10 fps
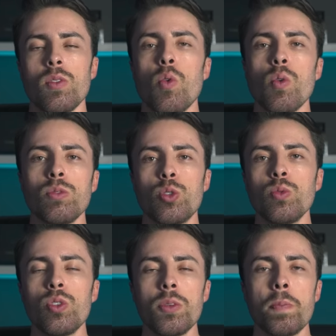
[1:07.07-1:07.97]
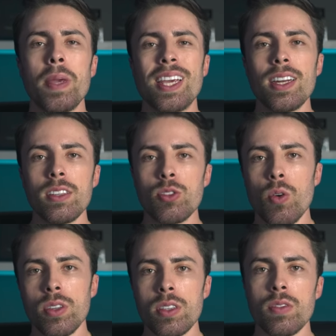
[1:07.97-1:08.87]
São um conjunto de pequenas
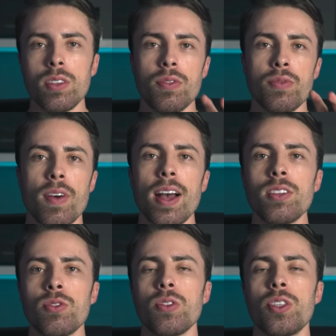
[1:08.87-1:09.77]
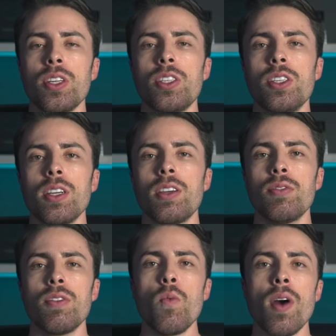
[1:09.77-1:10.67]
coisas que você faz no seu dia a dia que
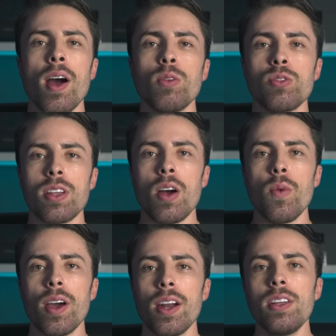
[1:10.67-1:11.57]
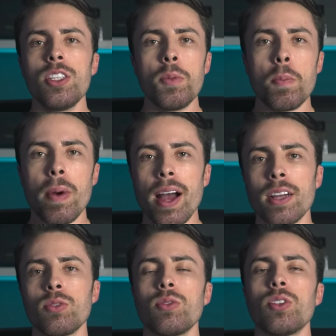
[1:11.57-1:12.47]
vão causar um grande
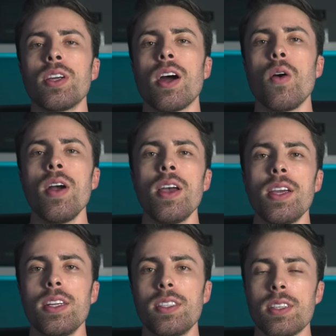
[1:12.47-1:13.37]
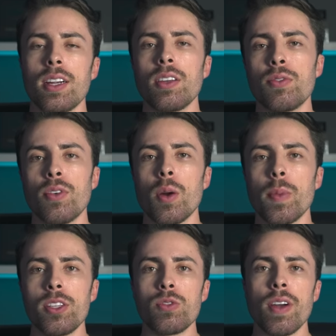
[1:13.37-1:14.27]
impacto no geral e de certa
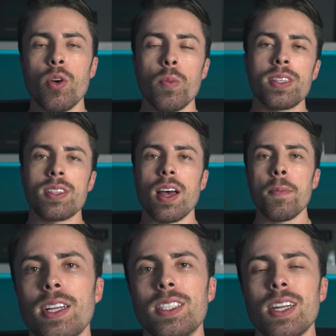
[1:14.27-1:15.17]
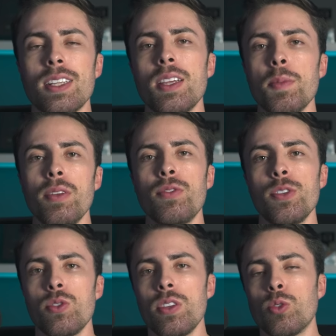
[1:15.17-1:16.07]
forma isso vai começar a te trazer
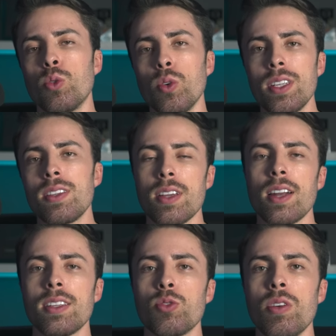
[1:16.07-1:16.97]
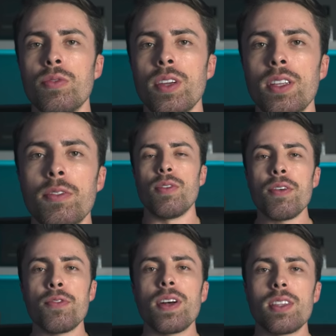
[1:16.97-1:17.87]
benefícios em todas as áreas da sua vida e
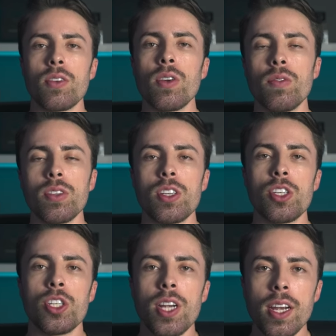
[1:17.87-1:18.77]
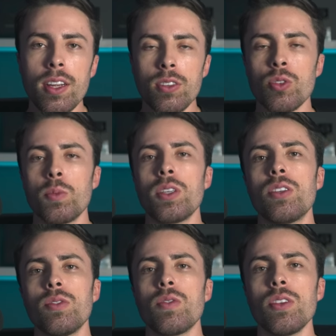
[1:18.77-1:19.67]
vai fazer com que você chegue nos
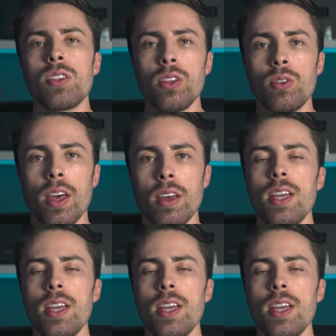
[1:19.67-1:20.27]
objetivos que você tanto quer.